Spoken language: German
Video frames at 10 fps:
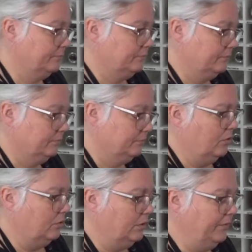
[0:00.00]
Und
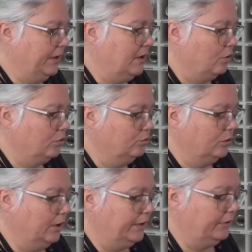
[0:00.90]
oh, die werden auch
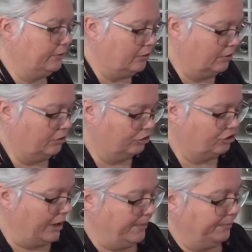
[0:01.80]
nur in
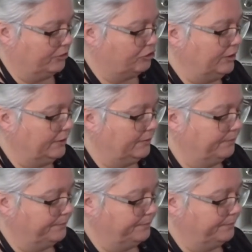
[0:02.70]
Scheiben geschnitten.